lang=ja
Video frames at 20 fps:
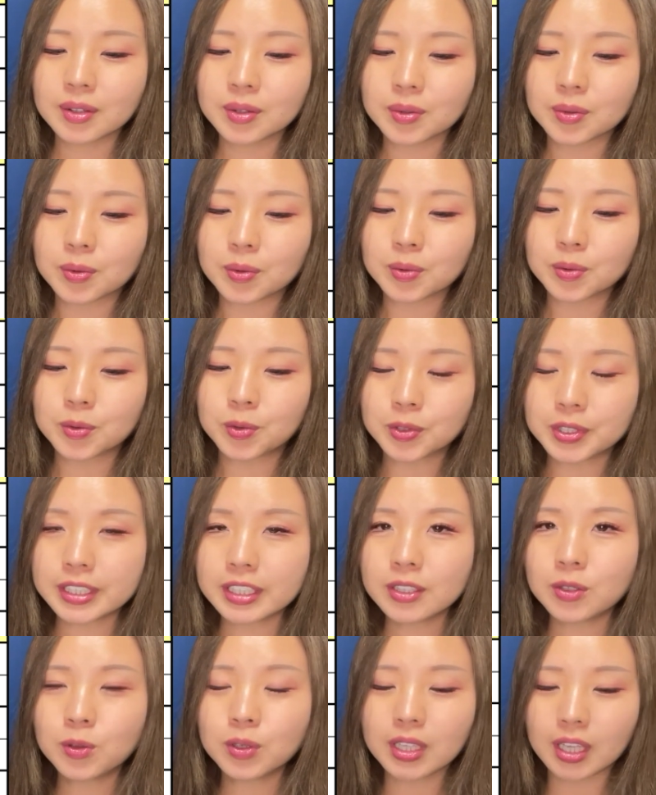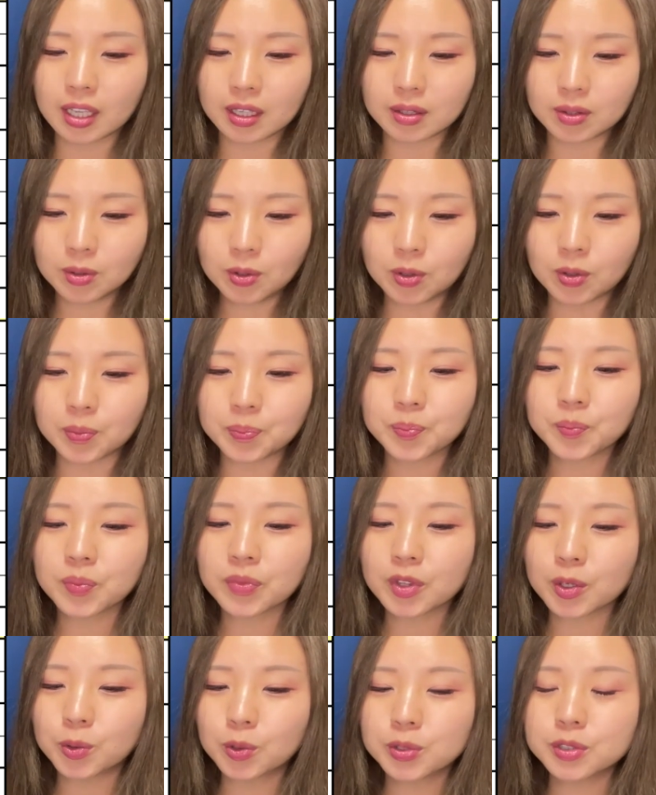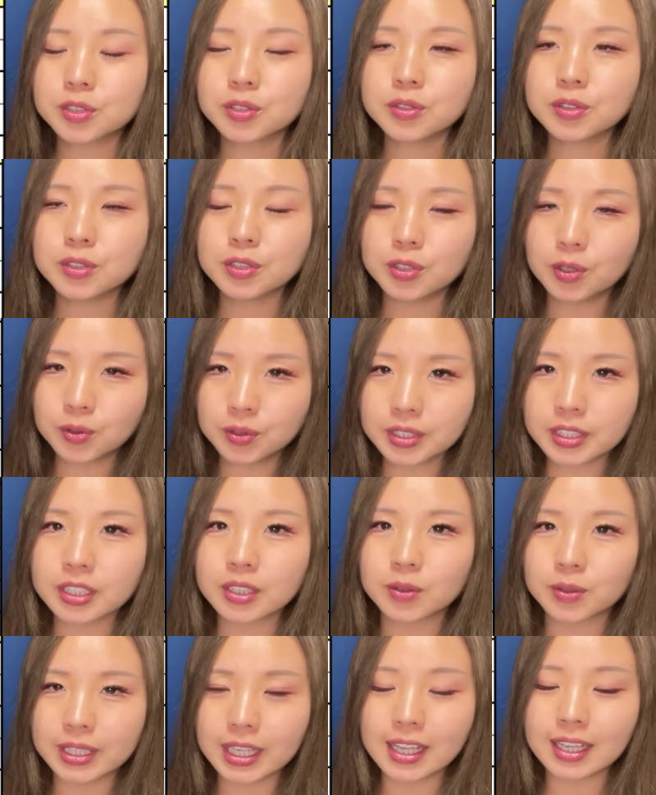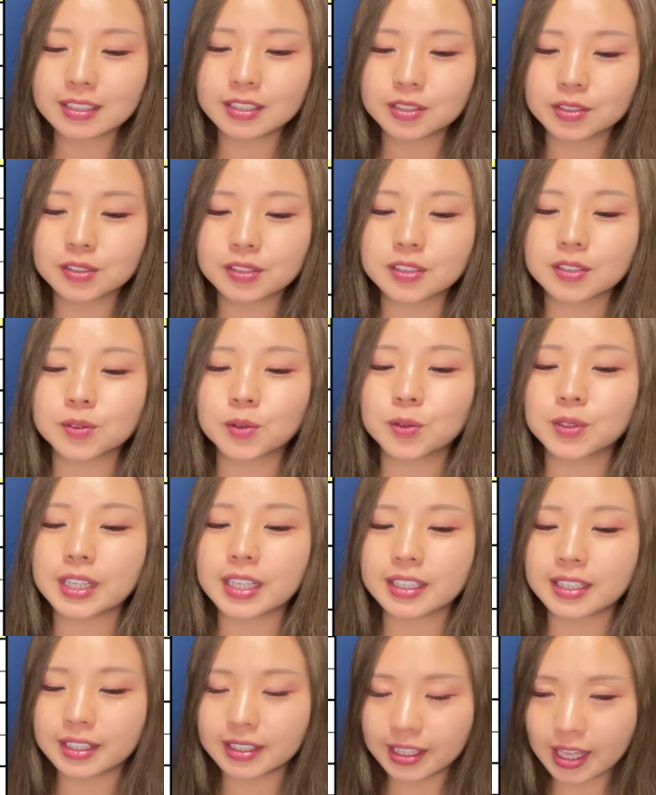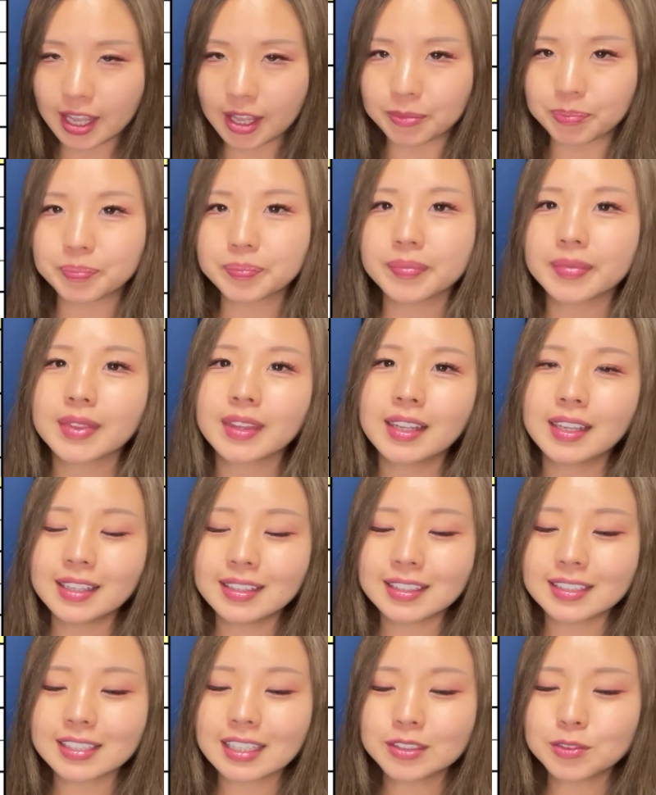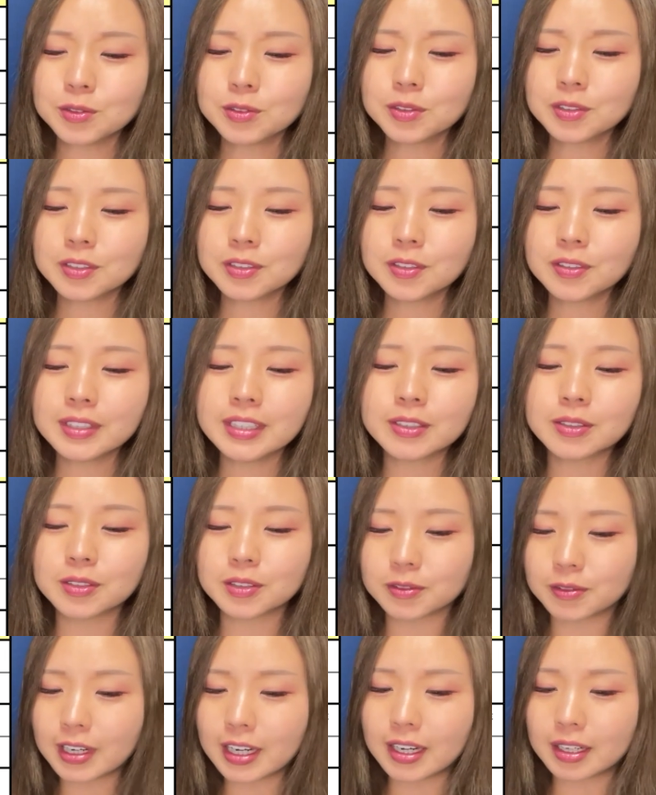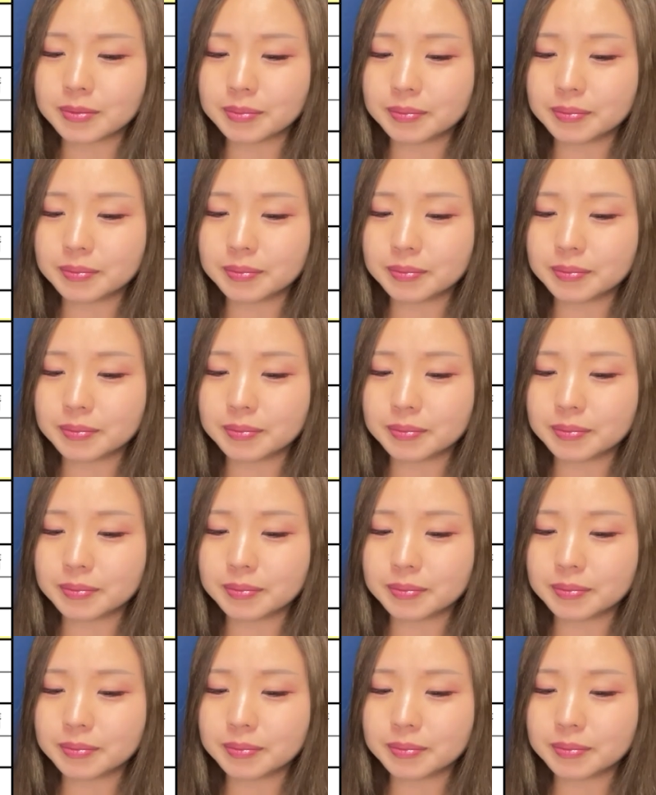5キロ減の54キロで出走できて、で、里のクロニクルは、